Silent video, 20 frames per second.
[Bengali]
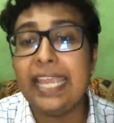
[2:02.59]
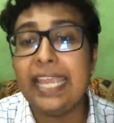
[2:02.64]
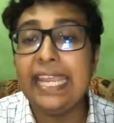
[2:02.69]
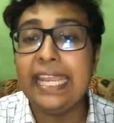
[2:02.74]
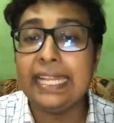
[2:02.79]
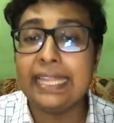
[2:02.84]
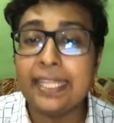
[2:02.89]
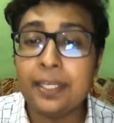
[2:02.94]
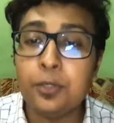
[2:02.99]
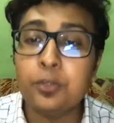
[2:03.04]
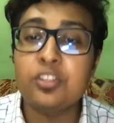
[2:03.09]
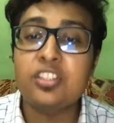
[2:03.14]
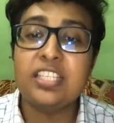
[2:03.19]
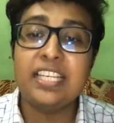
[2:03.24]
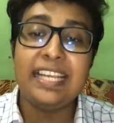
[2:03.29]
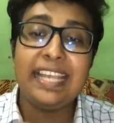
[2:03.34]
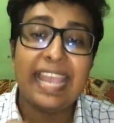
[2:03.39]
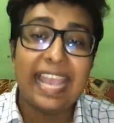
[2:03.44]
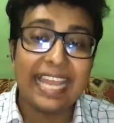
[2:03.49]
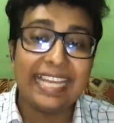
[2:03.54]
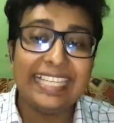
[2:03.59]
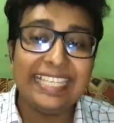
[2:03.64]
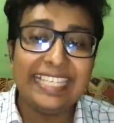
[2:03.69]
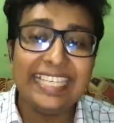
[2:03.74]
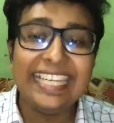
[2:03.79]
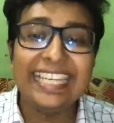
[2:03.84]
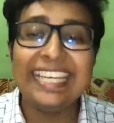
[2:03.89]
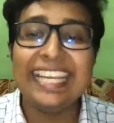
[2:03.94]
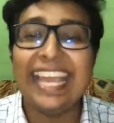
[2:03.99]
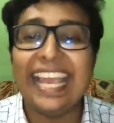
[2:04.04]
এতে হচ্ছে
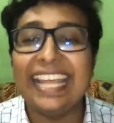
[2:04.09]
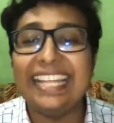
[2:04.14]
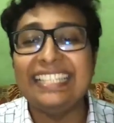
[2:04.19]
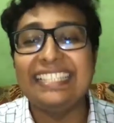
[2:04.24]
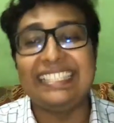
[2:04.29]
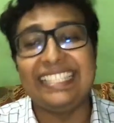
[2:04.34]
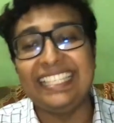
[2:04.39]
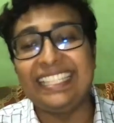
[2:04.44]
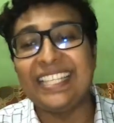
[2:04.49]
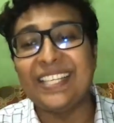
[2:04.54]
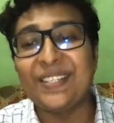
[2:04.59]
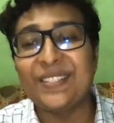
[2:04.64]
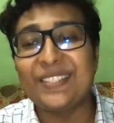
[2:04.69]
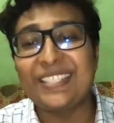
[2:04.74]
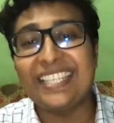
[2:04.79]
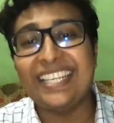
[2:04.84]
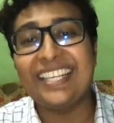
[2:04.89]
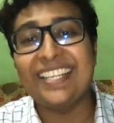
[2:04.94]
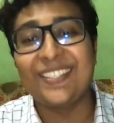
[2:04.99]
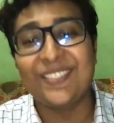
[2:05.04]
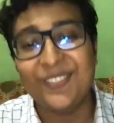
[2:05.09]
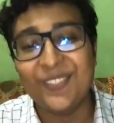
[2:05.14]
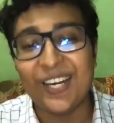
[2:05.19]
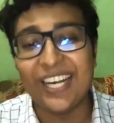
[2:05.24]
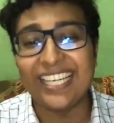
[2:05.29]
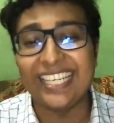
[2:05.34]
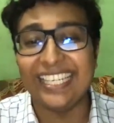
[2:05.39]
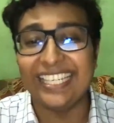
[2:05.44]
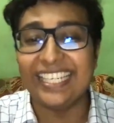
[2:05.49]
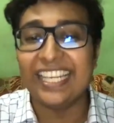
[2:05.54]
অ্যাডিনিন অ্যান্ড জিতে হচ্ছে
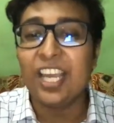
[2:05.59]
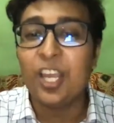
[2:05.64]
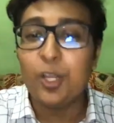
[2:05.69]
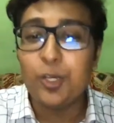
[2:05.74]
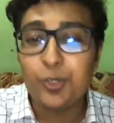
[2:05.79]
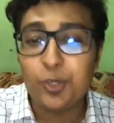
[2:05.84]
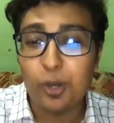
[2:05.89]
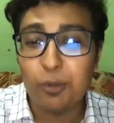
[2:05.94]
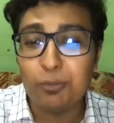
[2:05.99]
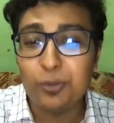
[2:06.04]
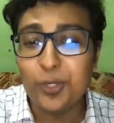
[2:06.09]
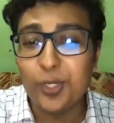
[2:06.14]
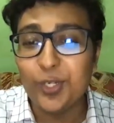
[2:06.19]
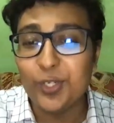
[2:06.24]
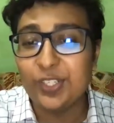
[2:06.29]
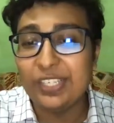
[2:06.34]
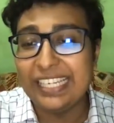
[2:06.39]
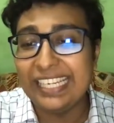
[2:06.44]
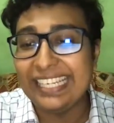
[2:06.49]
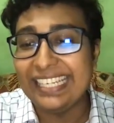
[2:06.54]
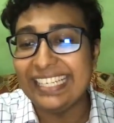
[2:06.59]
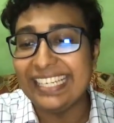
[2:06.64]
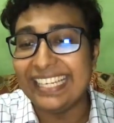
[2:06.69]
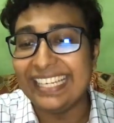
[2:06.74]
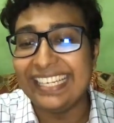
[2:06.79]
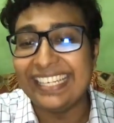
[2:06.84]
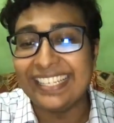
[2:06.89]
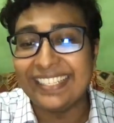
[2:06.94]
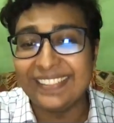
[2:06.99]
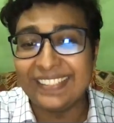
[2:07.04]
গুয়ানিন সবগুলো নিন নিন
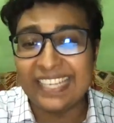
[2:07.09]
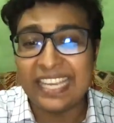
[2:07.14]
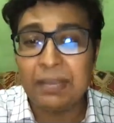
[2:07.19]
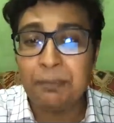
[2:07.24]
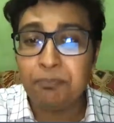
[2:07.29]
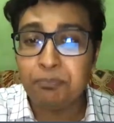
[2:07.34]
ওকে